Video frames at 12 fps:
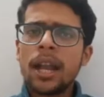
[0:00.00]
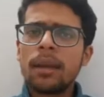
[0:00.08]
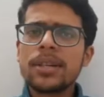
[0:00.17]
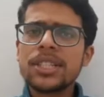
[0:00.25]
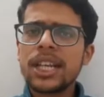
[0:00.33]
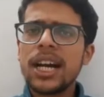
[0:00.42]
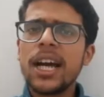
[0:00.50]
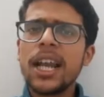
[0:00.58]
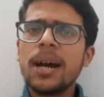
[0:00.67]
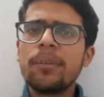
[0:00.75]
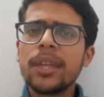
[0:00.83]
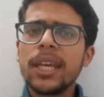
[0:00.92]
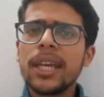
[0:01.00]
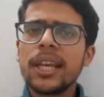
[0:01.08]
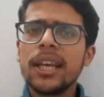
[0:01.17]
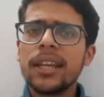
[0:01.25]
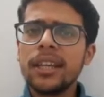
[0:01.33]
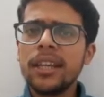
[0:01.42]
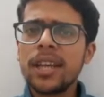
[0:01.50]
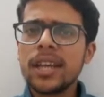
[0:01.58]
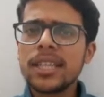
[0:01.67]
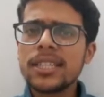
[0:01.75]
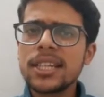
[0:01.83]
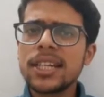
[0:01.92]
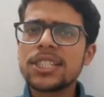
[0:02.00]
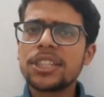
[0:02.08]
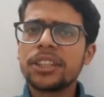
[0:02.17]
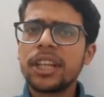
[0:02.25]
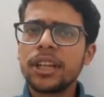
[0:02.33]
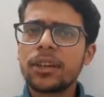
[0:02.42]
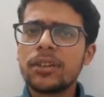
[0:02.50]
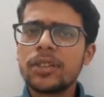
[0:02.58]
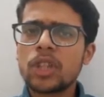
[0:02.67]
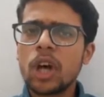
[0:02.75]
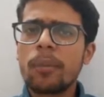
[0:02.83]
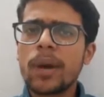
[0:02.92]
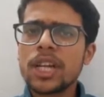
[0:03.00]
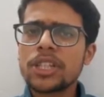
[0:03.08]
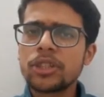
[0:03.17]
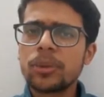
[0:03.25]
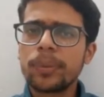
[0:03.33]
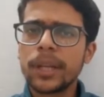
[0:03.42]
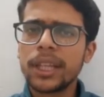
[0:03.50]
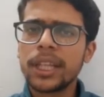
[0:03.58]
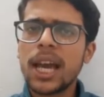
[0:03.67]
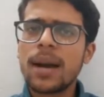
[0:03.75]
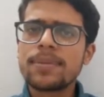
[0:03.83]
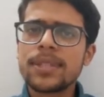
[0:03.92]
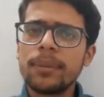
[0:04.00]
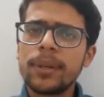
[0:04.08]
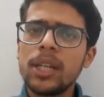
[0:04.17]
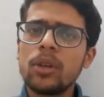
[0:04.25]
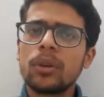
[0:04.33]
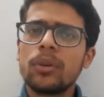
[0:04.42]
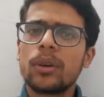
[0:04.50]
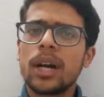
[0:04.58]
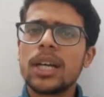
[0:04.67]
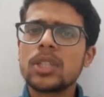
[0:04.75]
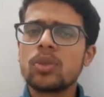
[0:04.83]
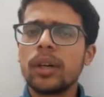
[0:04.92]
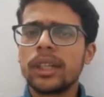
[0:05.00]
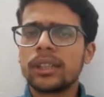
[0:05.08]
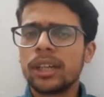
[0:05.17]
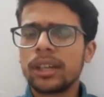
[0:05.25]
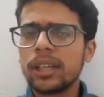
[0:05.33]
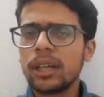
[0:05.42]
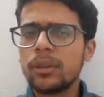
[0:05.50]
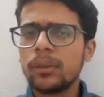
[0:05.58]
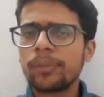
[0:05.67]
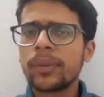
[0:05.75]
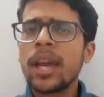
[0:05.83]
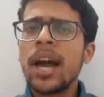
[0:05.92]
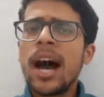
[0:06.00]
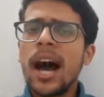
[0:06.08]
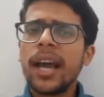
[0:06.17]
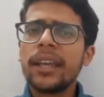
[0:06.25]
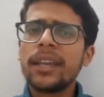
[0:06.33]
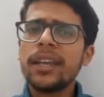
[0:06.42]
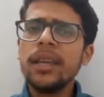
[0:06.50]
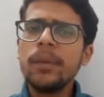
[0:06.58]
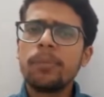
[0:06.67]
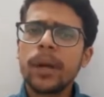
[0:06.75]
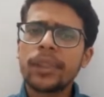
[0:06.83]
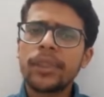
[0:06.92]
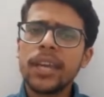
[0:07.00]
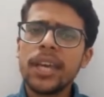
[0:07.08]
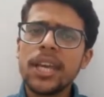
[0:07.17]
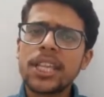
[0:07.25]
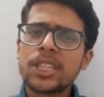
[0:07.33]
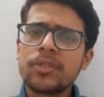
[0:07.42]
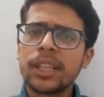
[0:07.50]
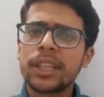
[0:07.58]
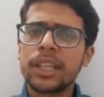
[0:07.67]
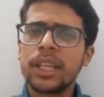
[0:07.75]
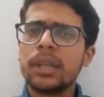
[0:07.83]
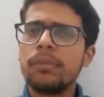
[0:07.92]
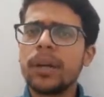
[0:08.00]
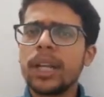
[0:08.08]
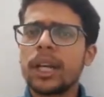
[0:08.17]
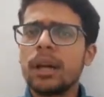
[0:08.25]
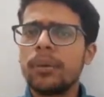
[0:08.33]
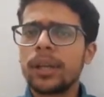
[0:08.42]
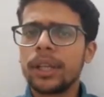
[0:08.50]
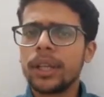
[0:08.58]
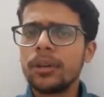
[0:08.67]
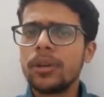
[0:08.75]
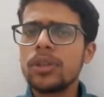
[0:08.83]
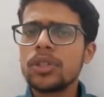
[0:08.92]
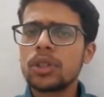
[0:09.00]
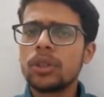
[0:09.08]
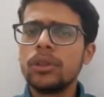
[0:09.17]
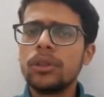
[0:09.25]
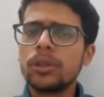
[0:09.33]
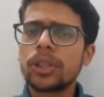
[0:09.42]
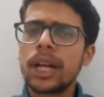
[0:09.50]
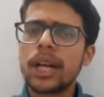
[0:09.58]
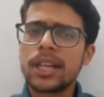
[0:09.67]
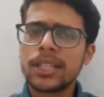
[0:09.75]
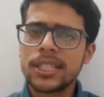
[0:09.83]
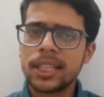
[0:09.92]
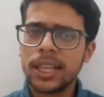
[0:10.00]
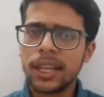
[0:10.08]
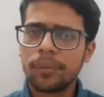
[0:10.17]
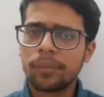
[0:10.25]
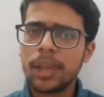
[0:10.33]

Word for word: नमस्कार आप देख रहे हैं सर्च इंडिया न्यूज और मैं हर्ष तुप्रेती आप सभी लोगों का स्वागत करता हूं। आइए बढ़ते हैं इस वक्त की बड़ी खबर की ओर जो उत्तराखंड से है